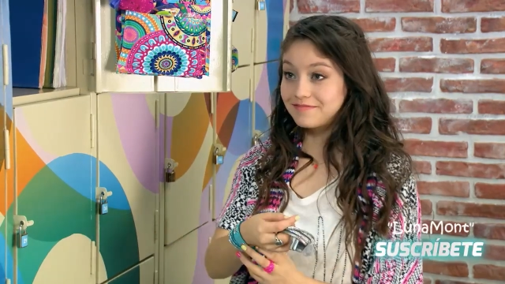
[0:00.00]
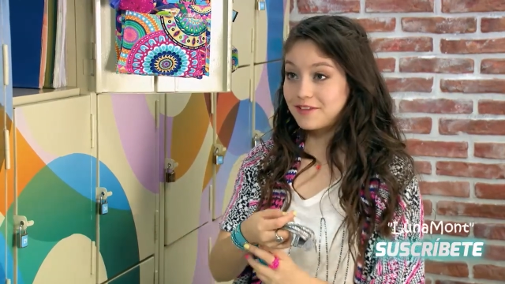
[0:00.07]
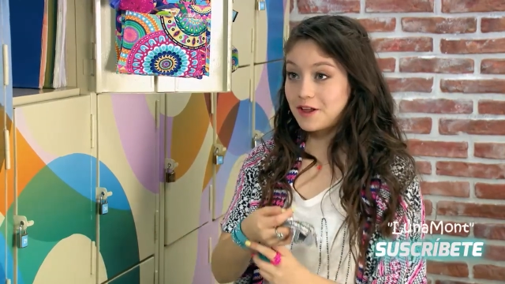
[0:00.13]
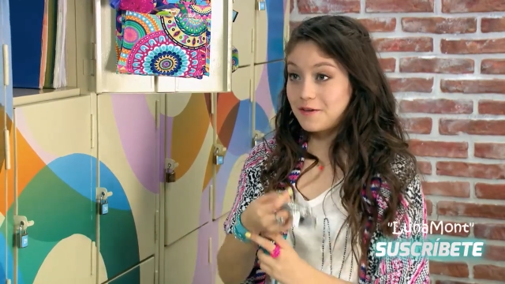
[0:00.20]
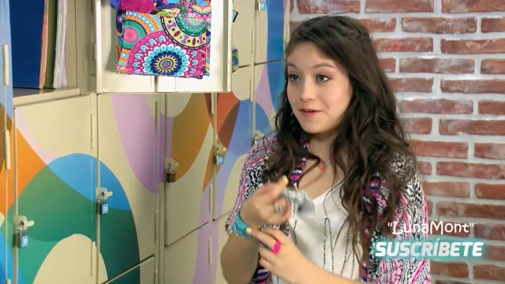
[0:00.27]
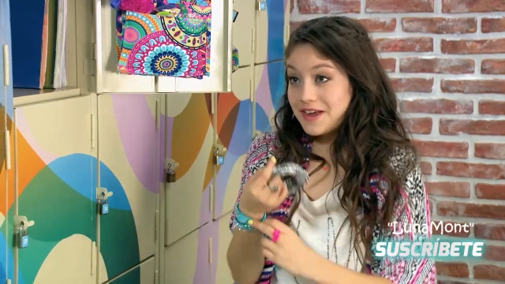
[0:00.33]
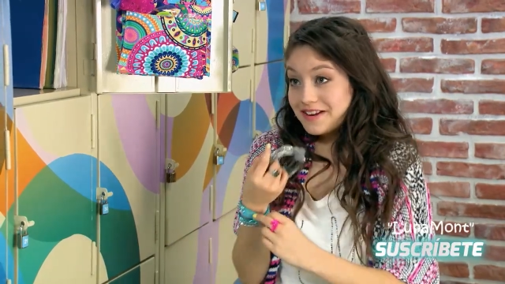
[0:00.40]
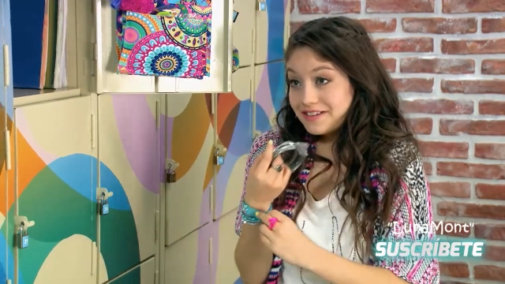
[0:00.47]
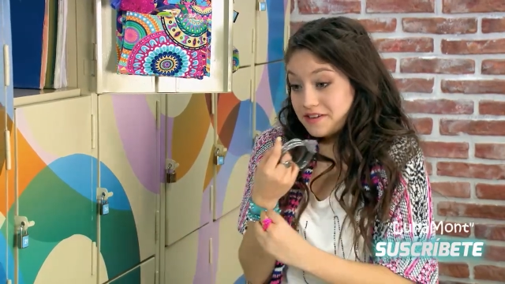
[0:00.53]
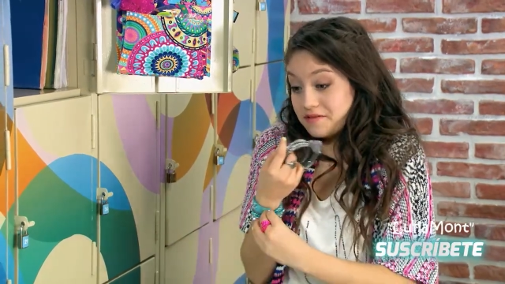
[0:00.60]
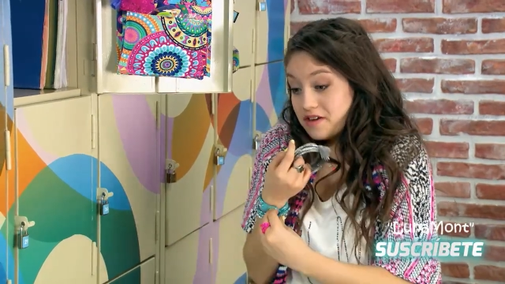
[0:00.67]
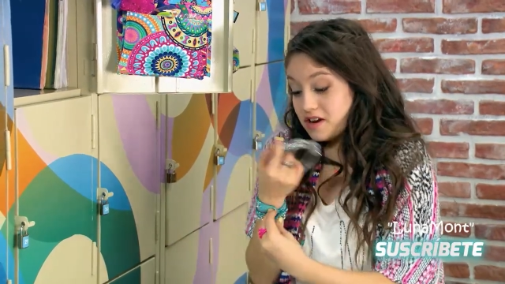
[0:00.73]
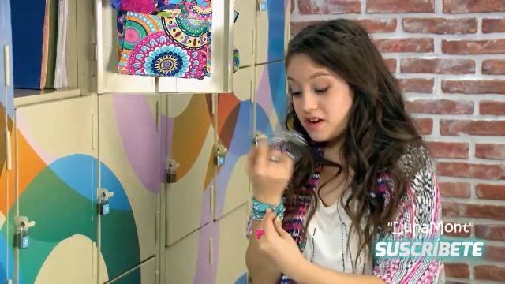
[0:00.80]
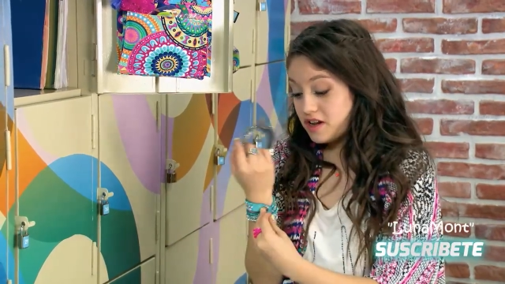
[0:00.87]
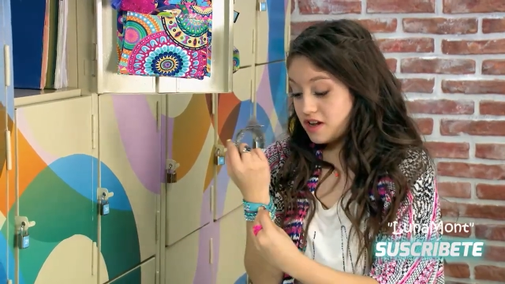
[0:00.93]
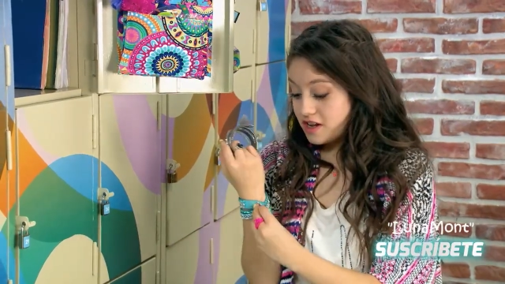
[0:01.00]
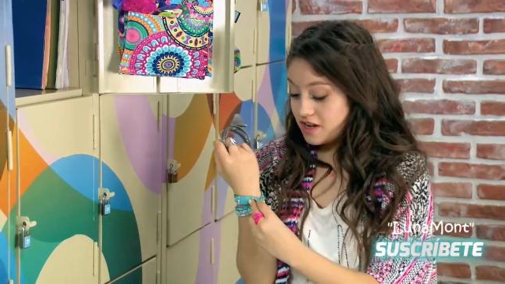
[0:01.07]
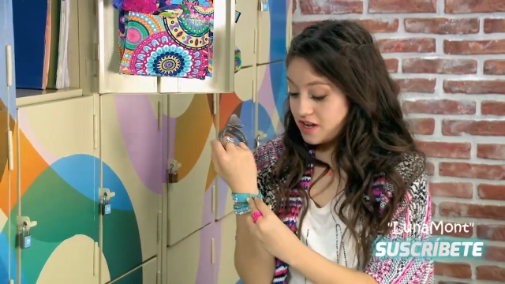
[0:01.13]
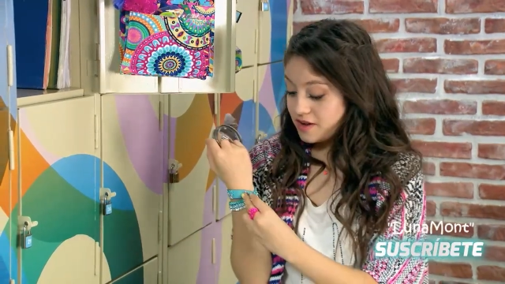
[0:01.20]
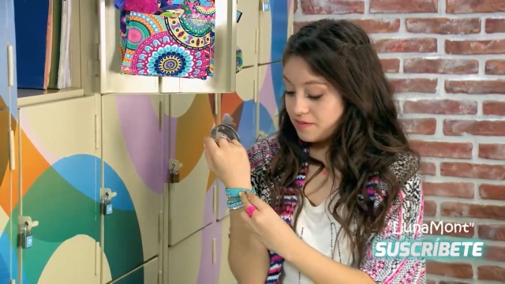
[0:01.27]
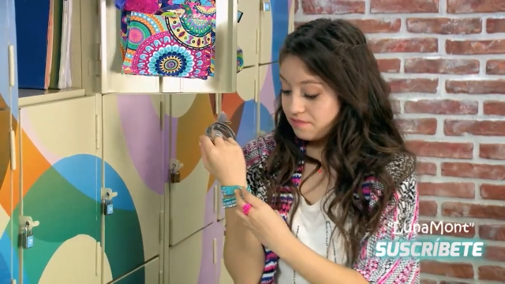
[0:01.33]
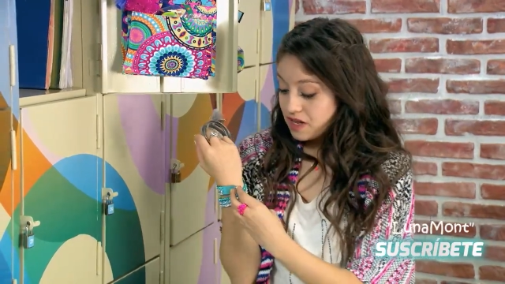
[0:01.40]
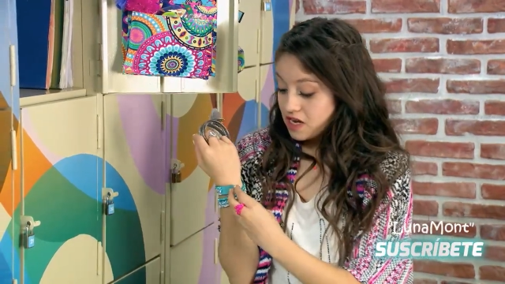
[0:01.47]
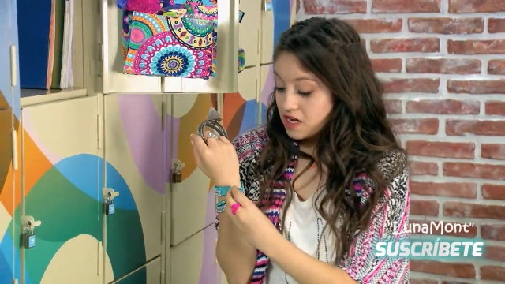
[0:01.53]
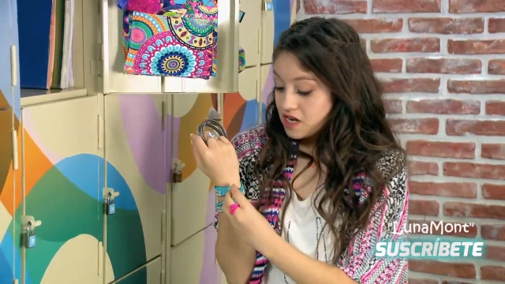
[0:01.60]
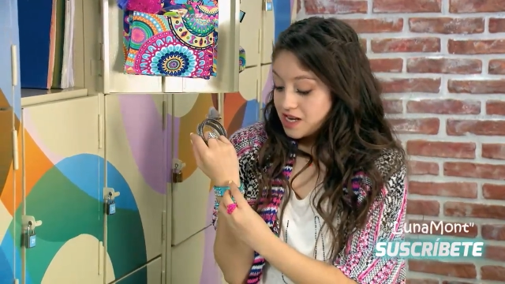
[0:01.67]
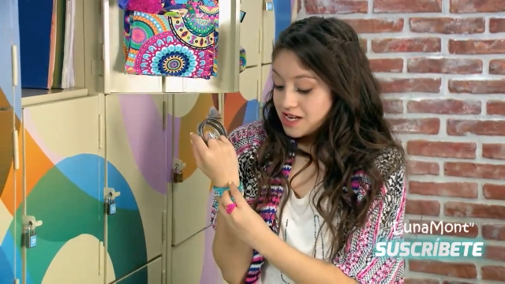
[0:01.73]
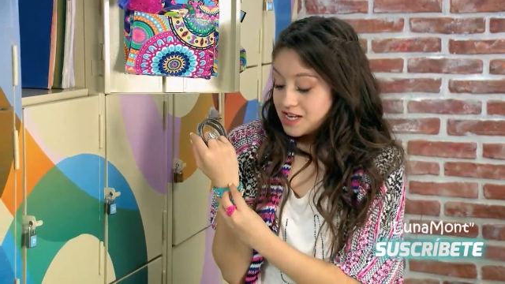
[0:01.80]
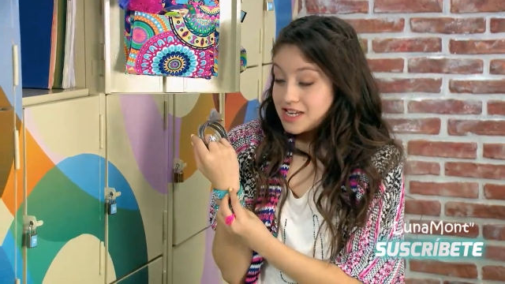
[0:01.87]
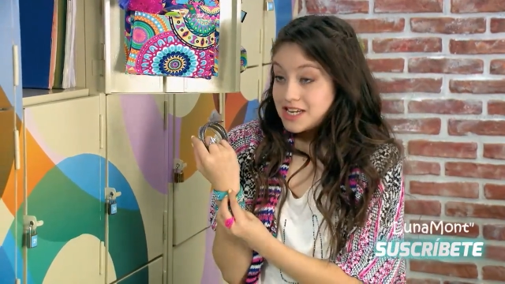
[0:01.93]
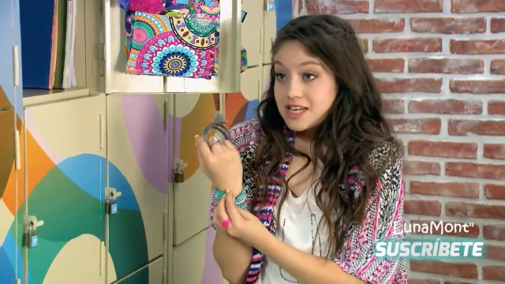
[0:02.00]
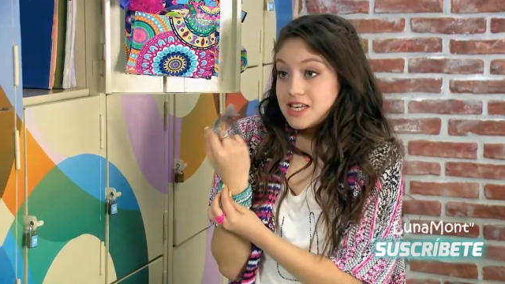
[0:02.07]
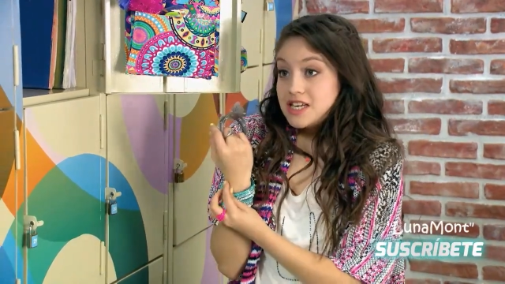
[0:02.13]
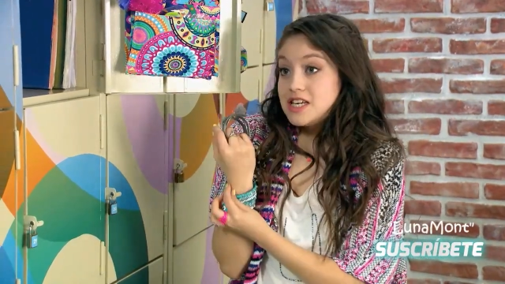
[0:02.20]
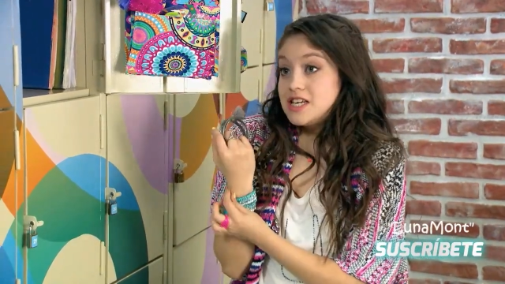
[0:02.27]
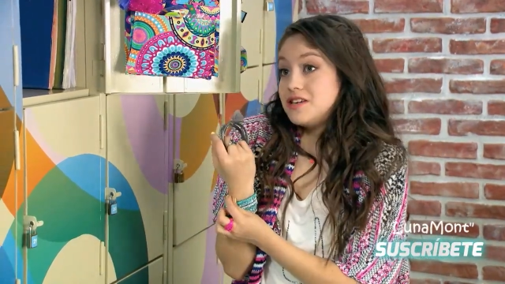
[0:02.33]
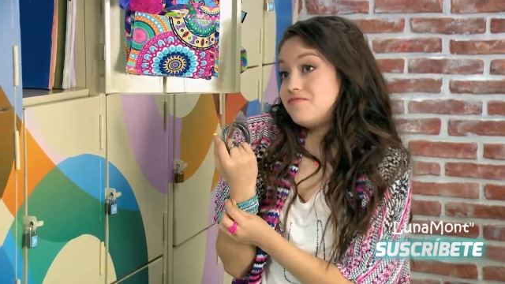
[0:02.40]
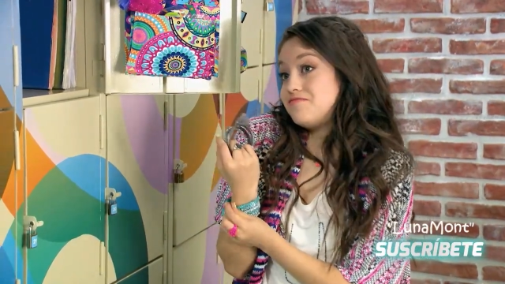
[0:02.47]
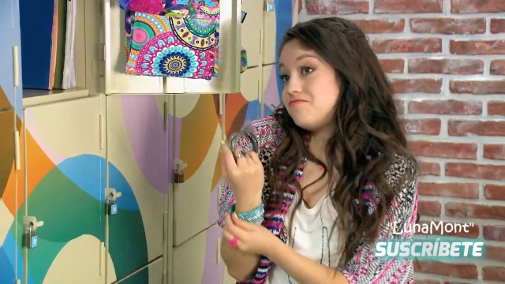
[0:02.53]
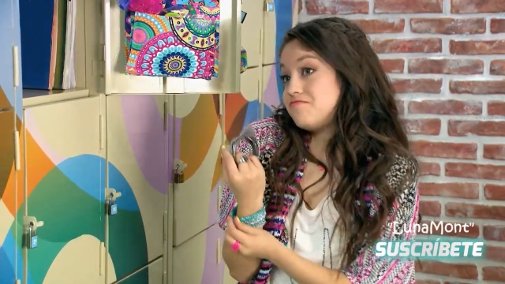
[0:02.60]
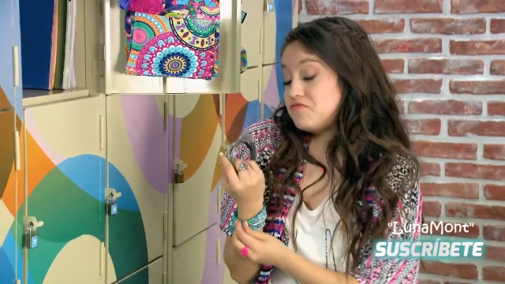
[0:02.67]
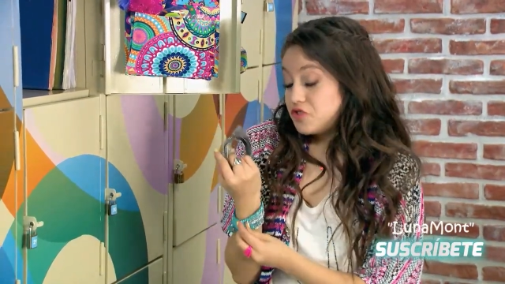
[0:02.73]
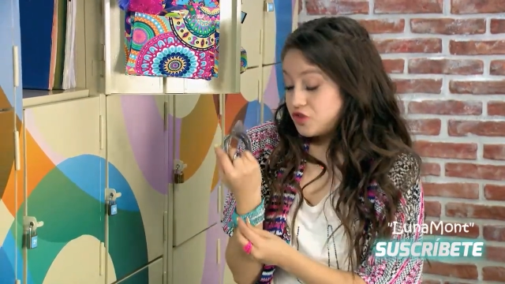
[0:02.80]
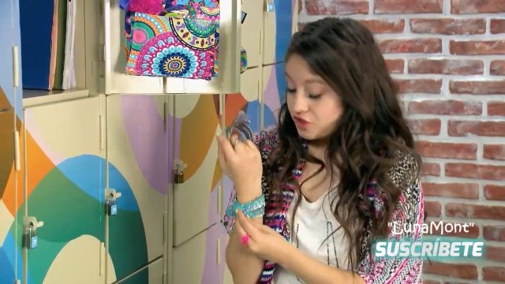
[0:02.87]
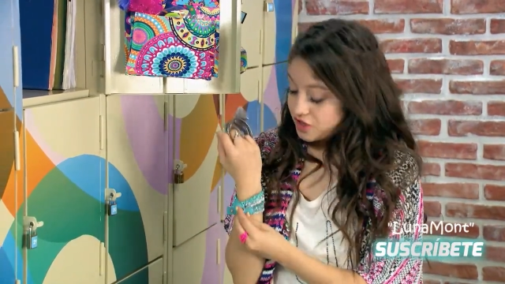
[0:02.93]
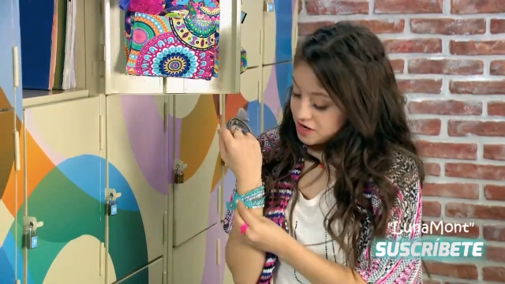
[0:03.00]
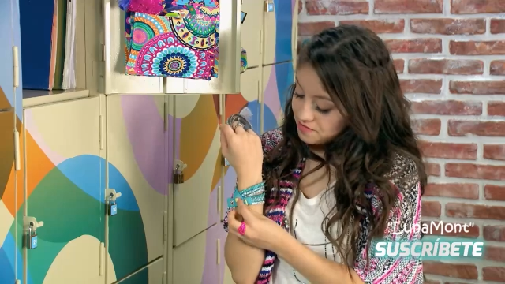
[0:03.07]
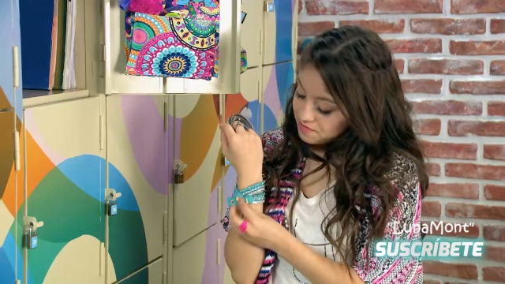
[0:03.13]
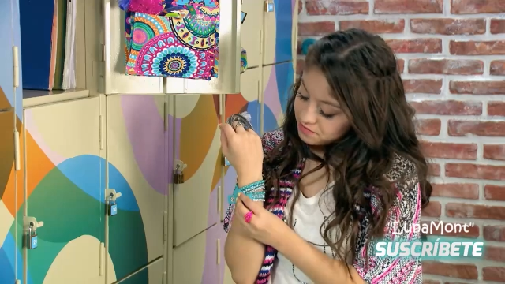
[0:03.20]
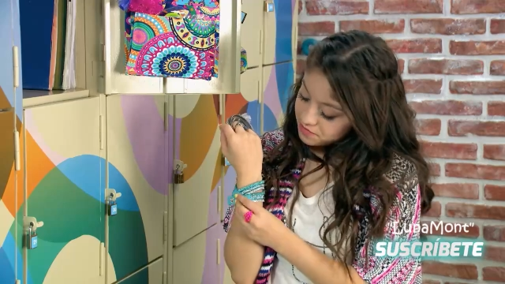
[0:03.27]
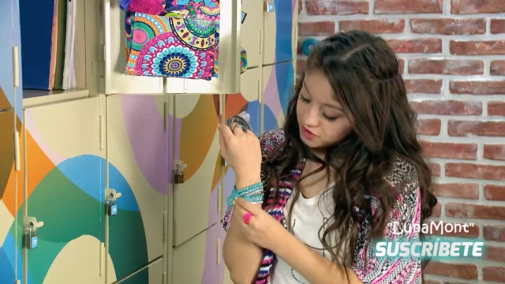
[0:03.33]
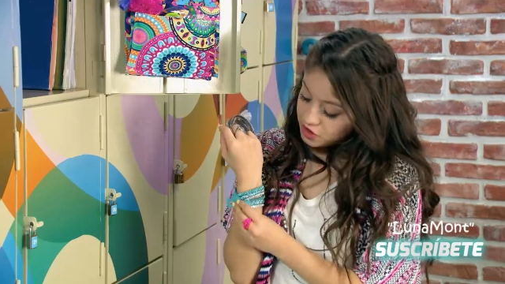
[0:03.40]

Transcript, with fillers: Está bien, está bien. Y no sé,